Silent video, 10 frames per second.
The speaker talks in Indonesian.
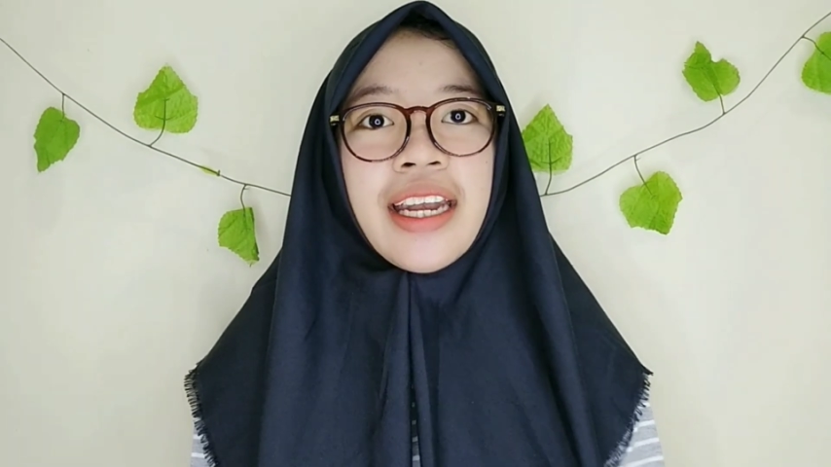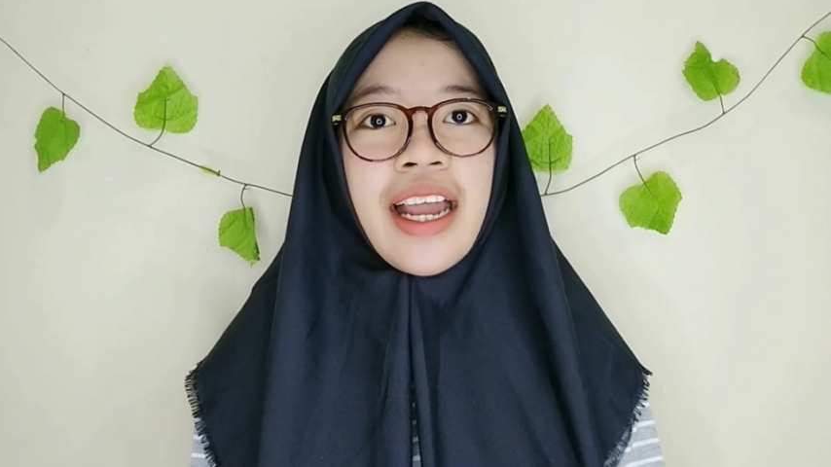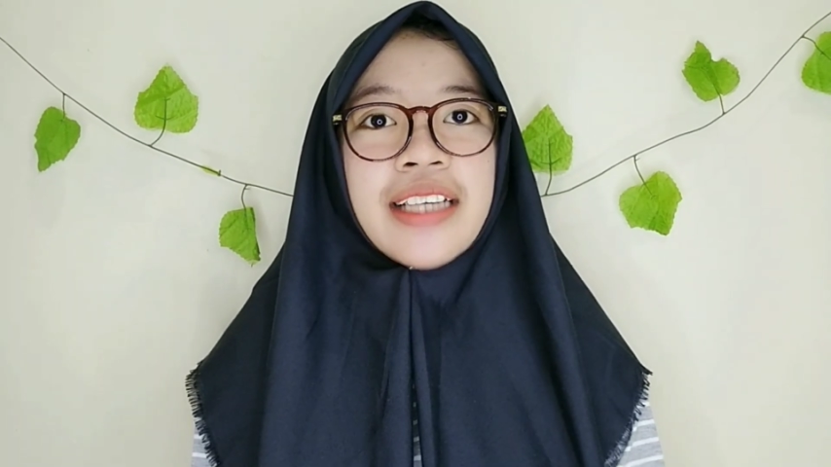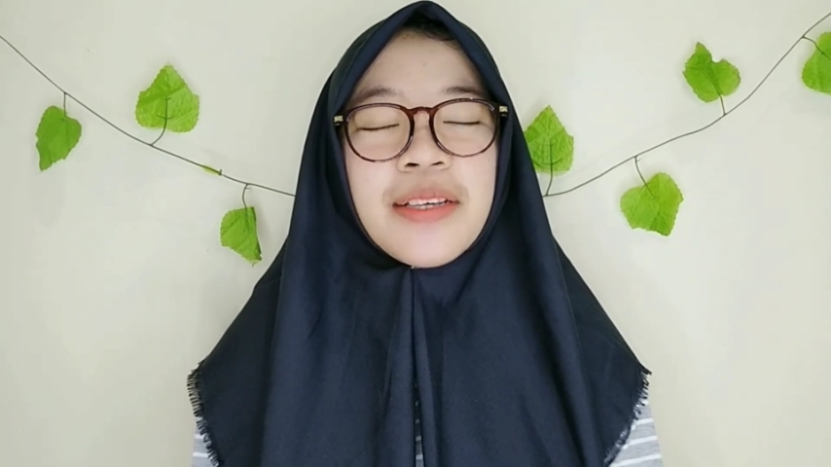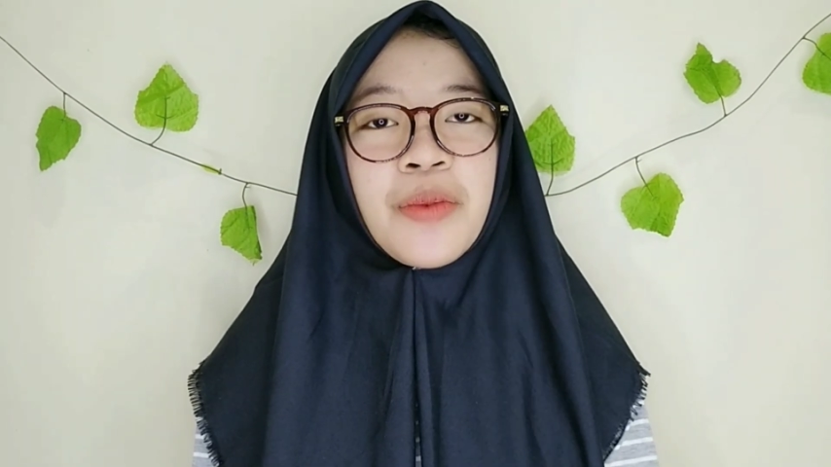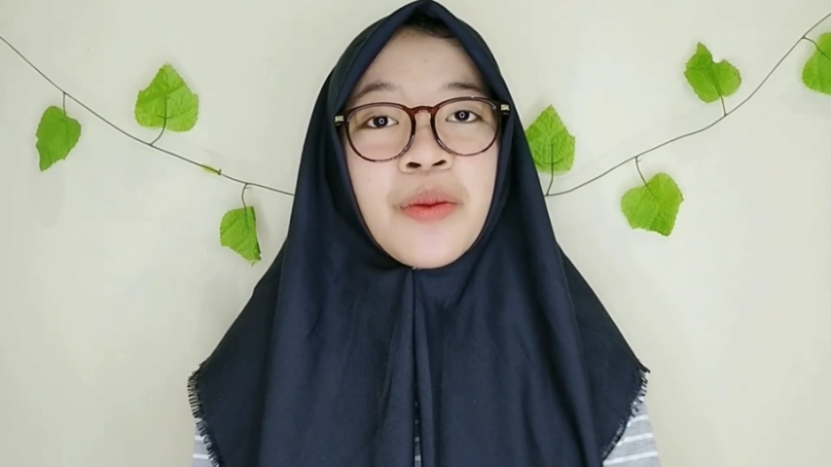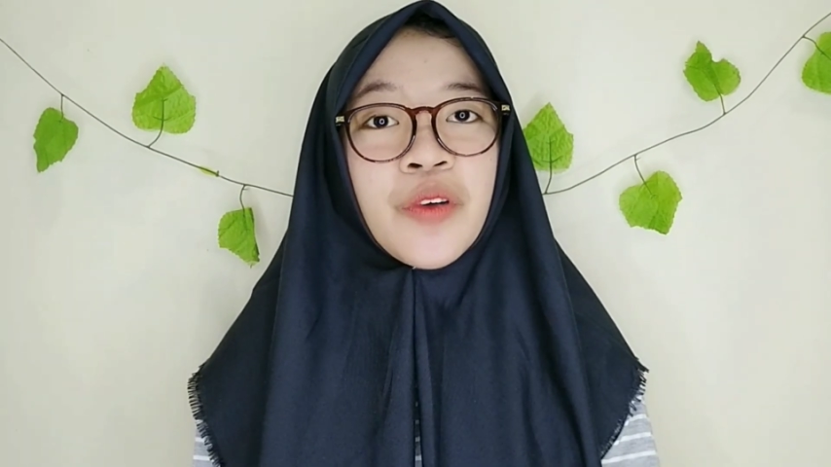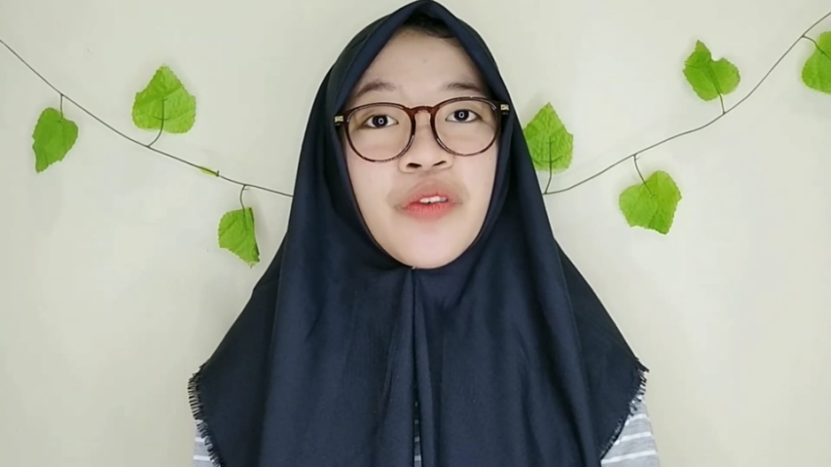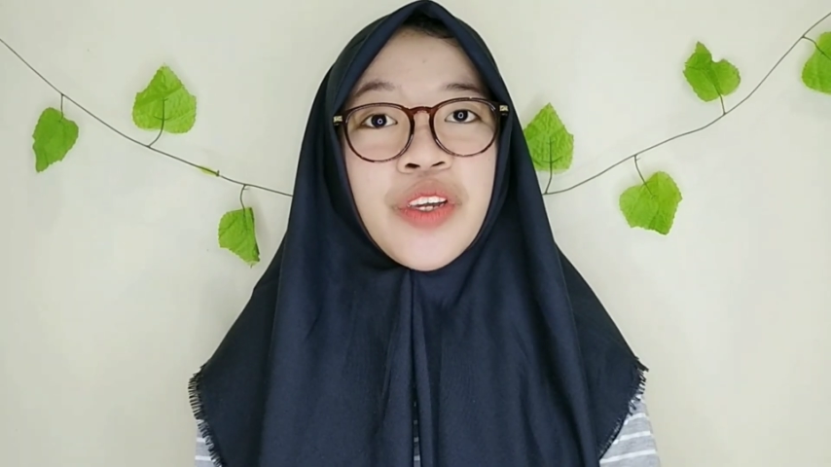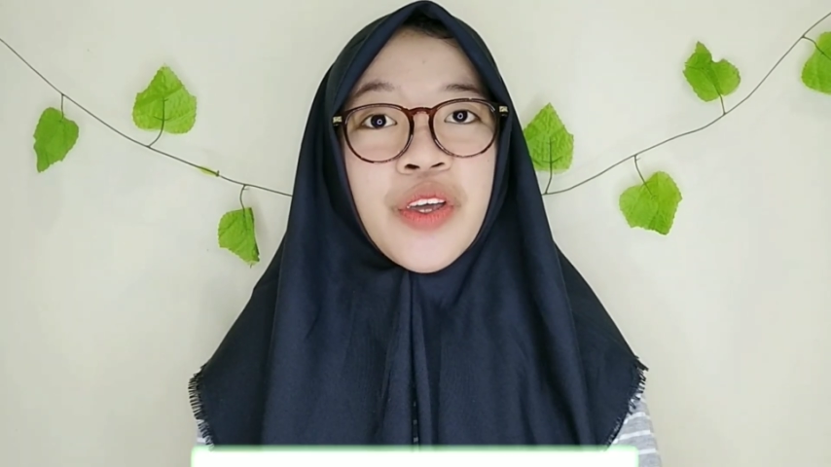Nah sebelum
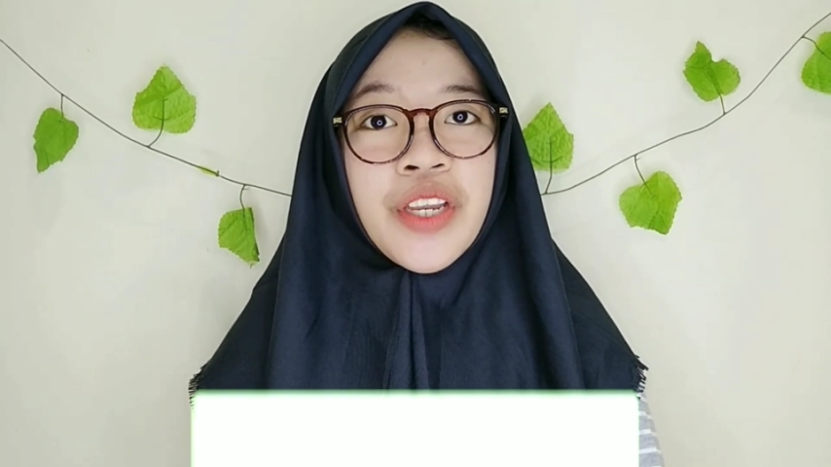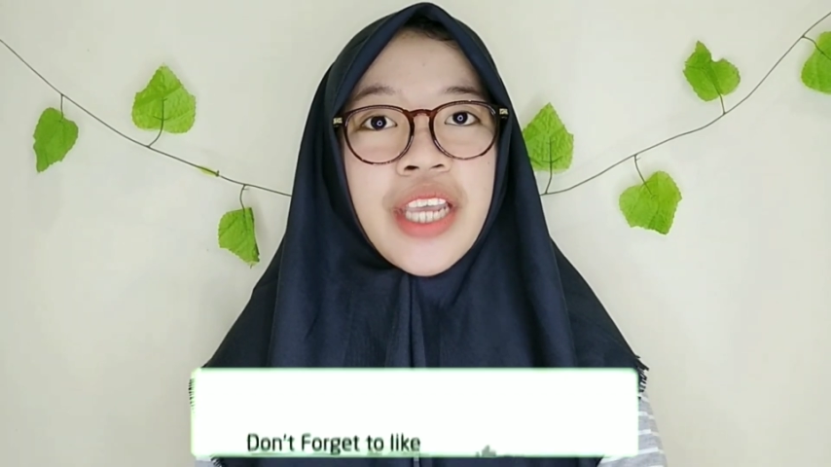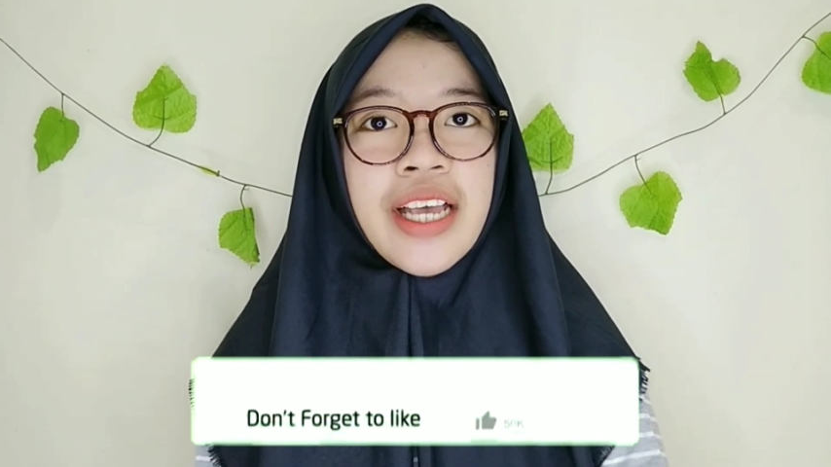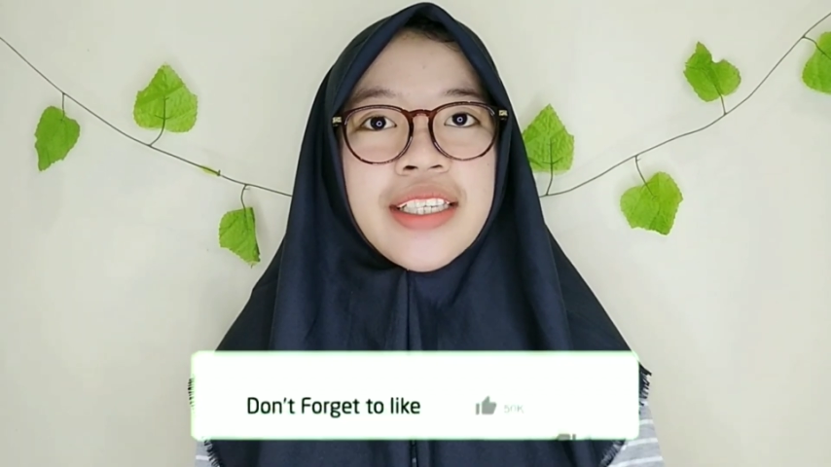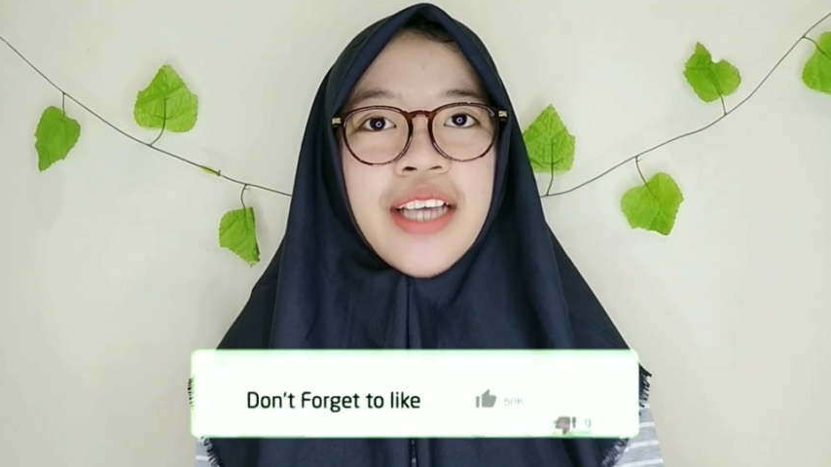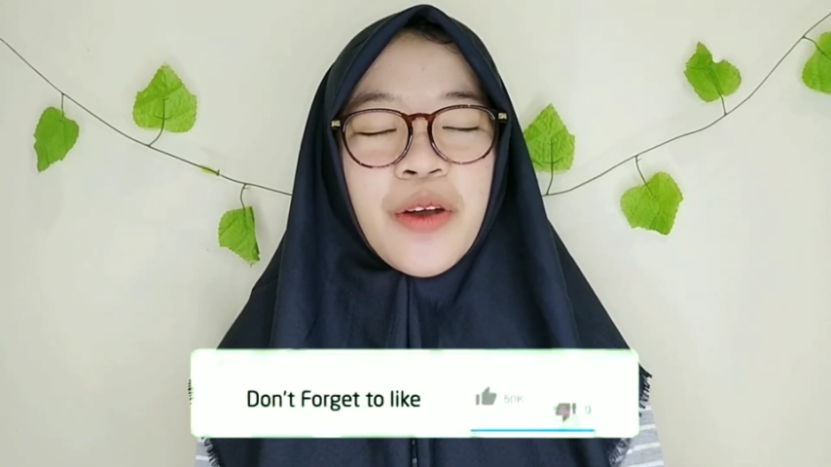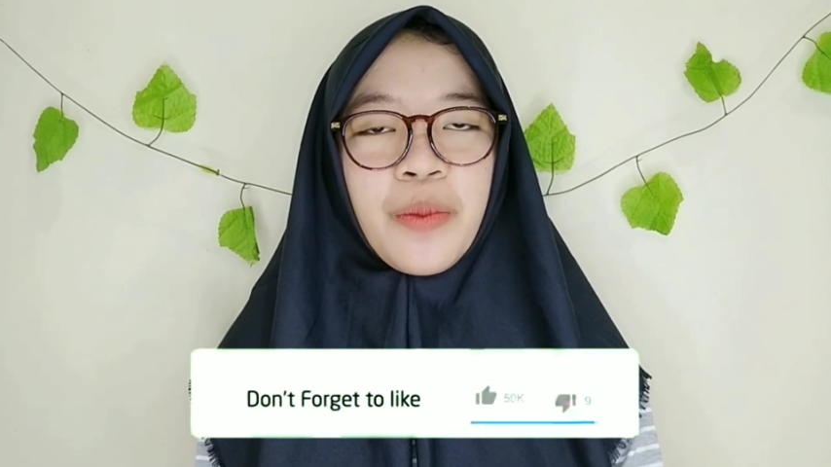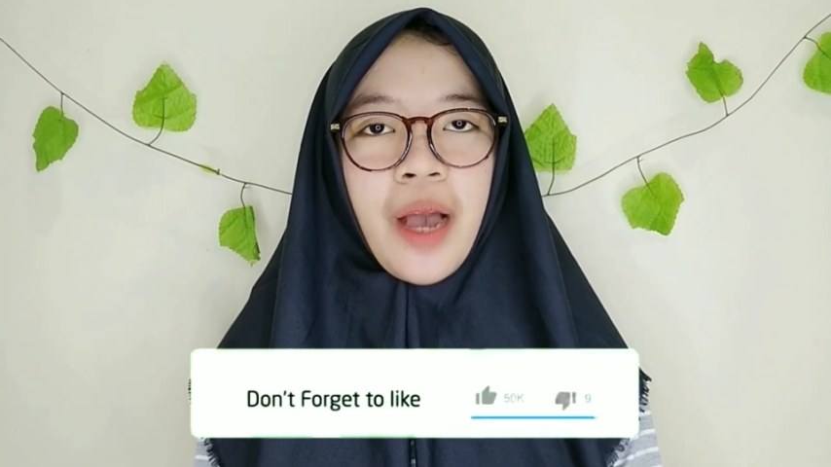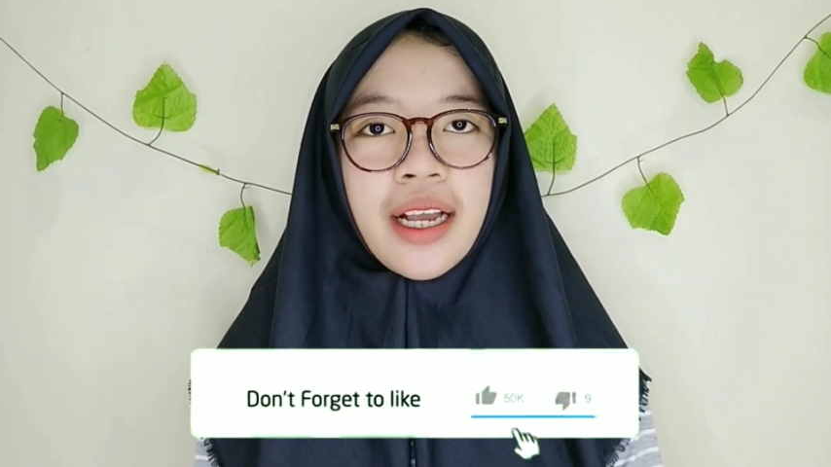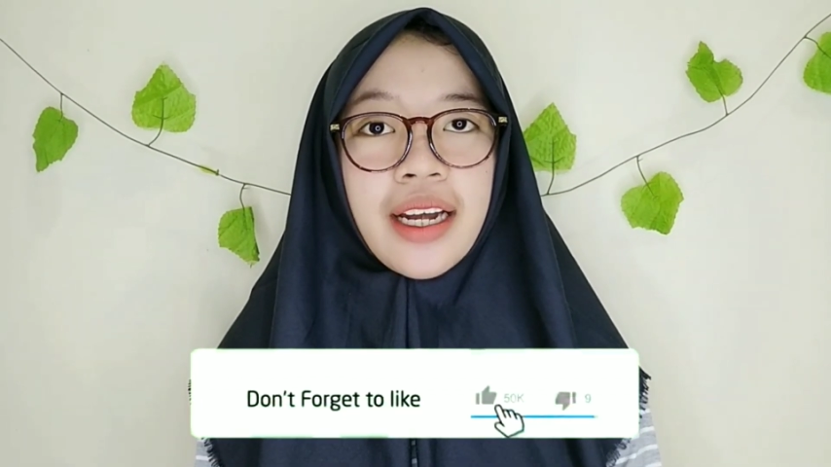ke videonya Jangan lupa